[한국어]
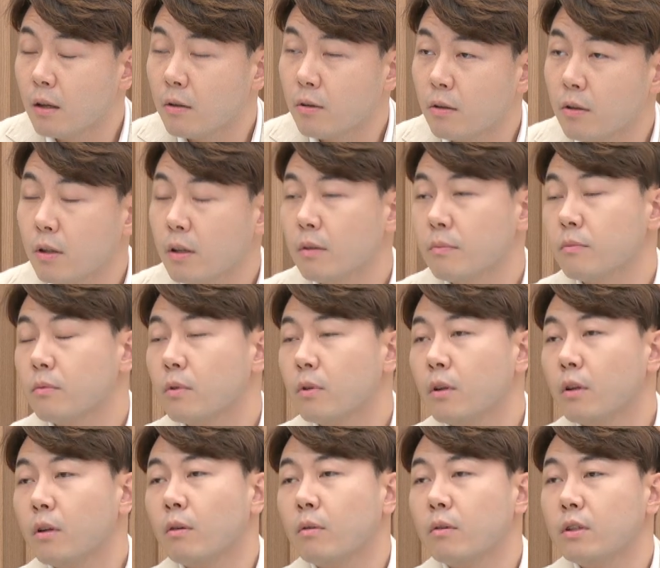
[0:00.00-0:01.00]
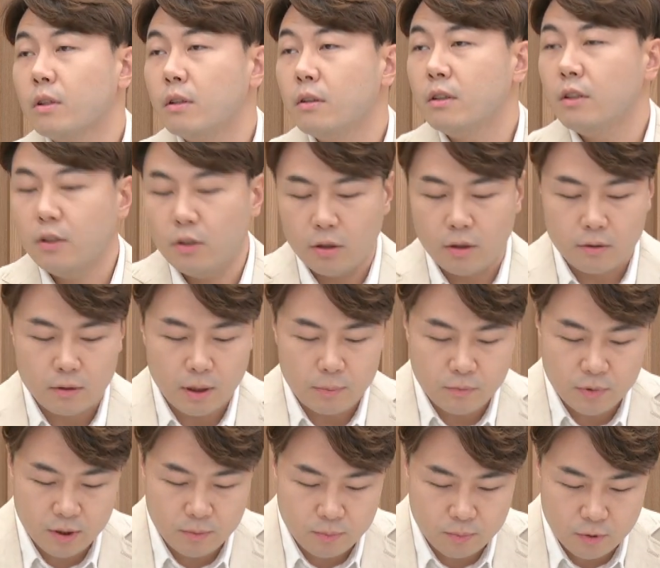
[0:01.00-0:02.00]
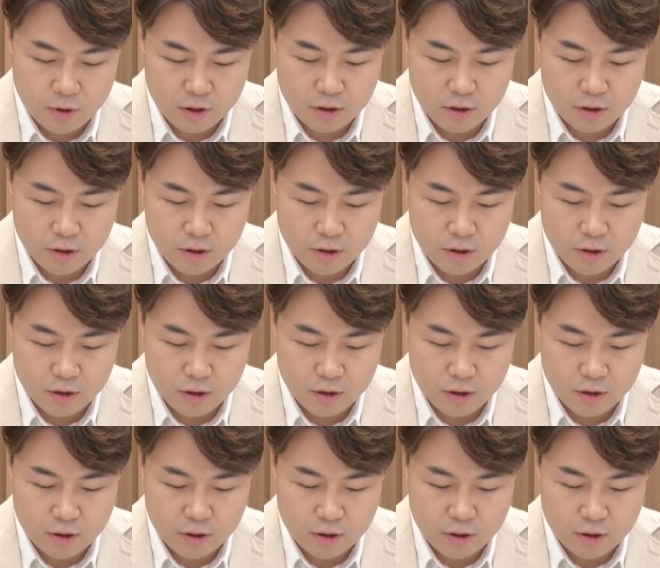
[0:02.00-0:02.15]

그러니까 이 2030,